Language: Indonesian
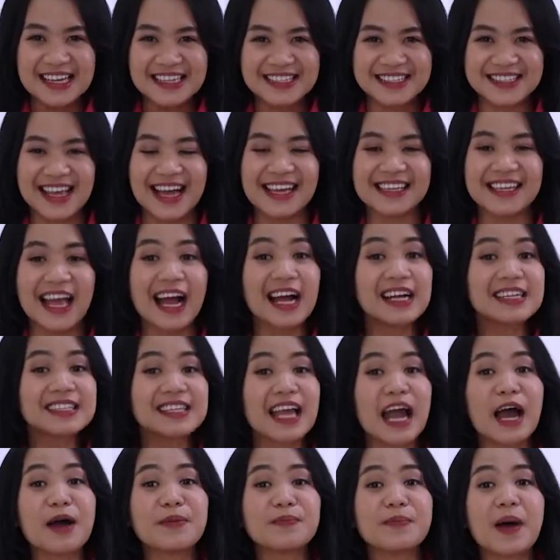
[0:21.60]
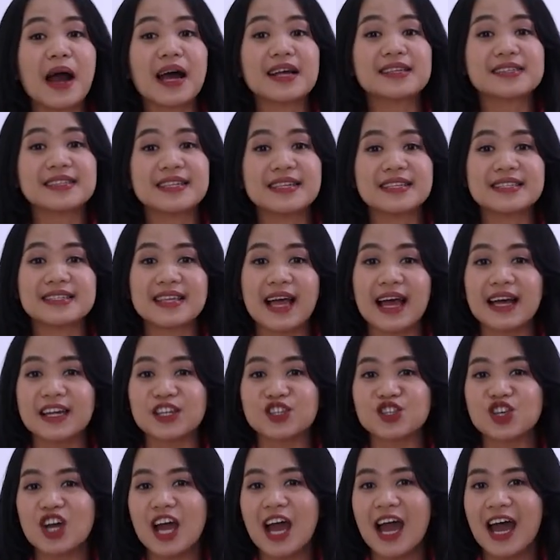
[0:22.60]
Sayangnya masih
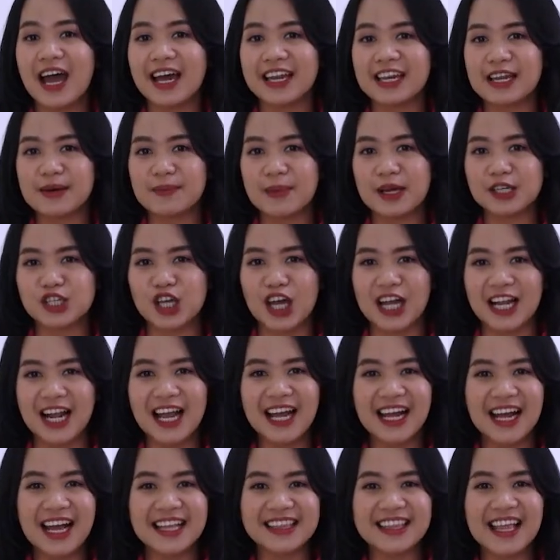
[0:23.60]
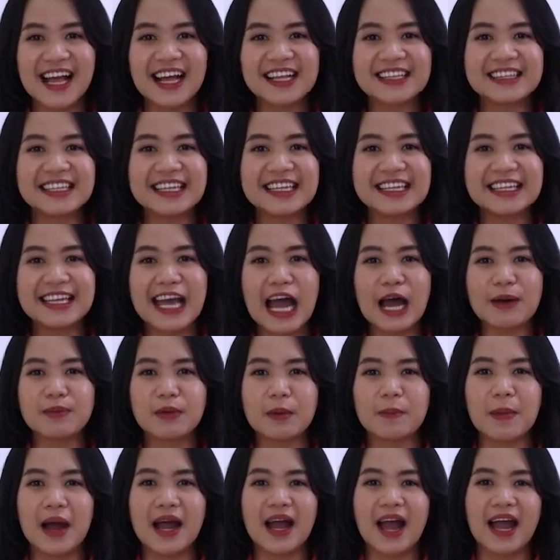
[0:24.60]
saja ada masyarakat yang tidak
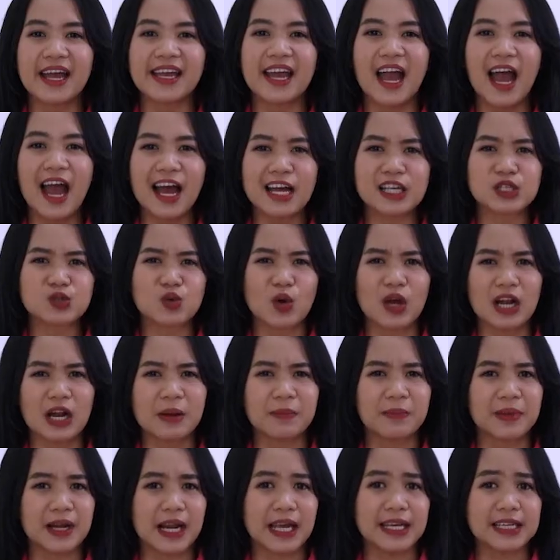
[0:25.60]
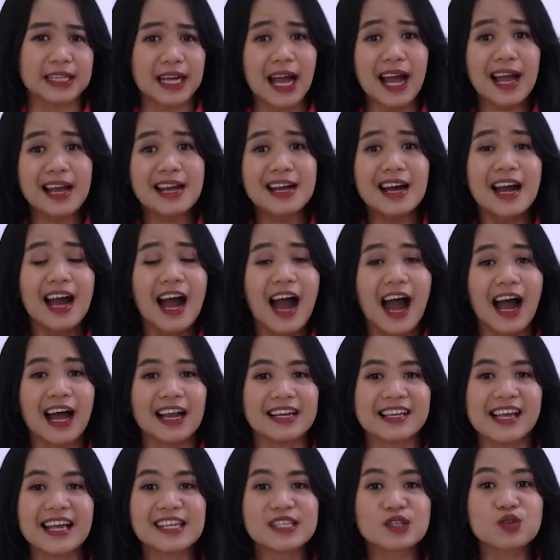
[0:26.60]
memakai hak suara mereka
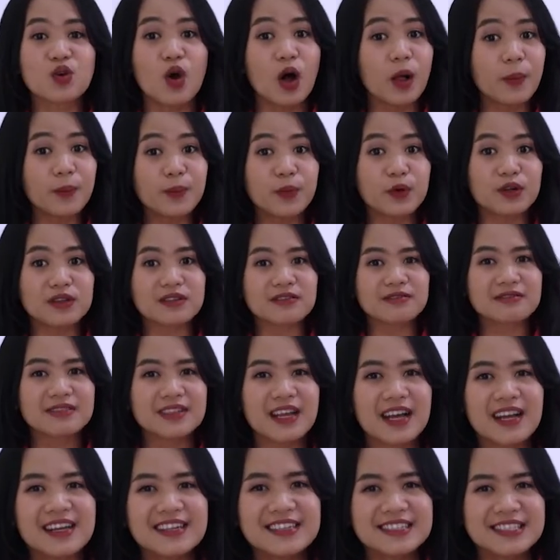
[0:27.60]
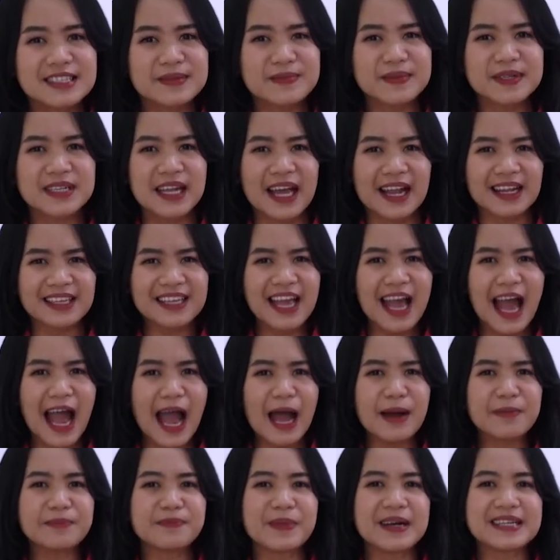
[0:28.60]
alias golput. Sebenarnya
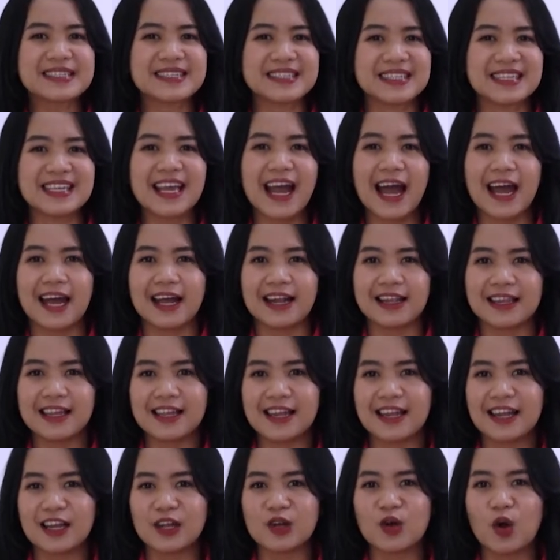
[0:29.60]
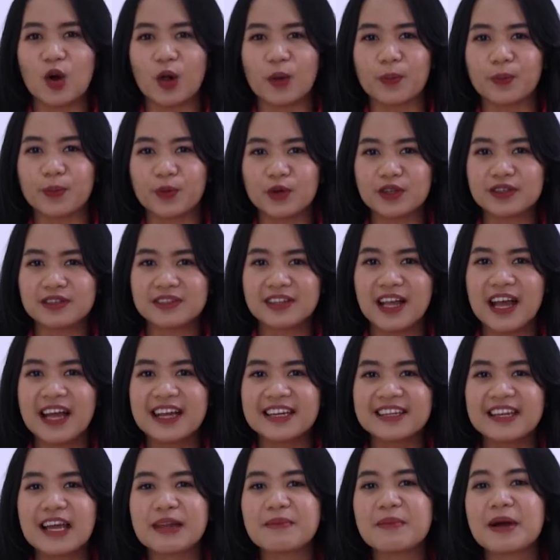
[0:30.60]
apa sih arti dari golput
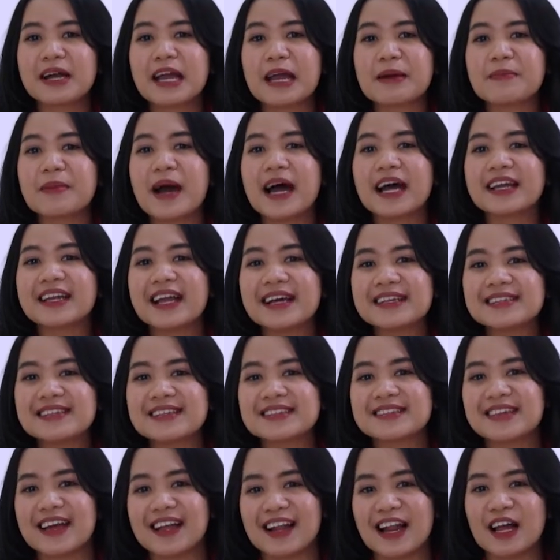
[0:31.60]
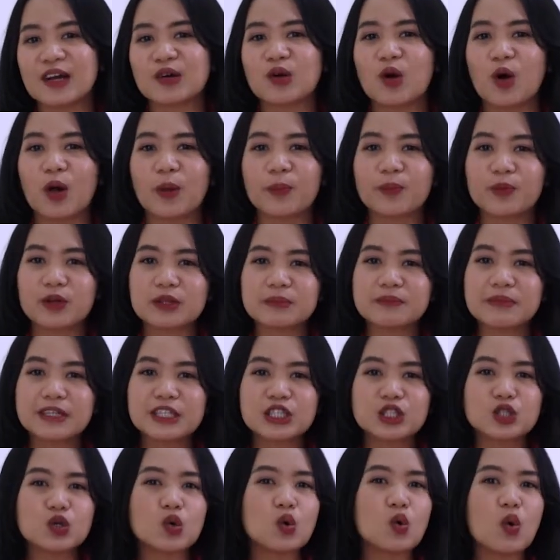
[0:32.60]
dan bagaimana sejarah golput
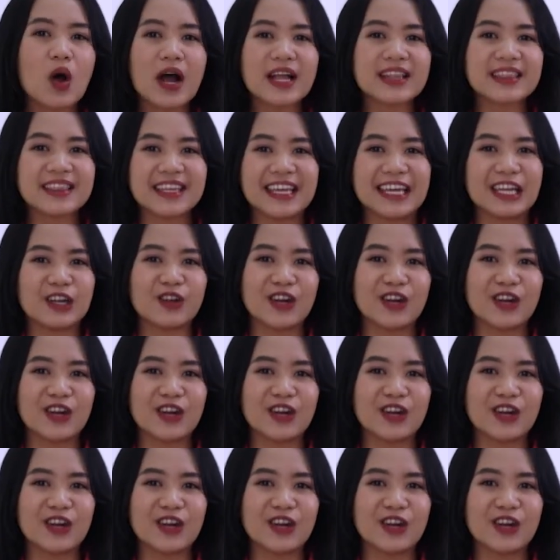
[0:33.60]
mencuat di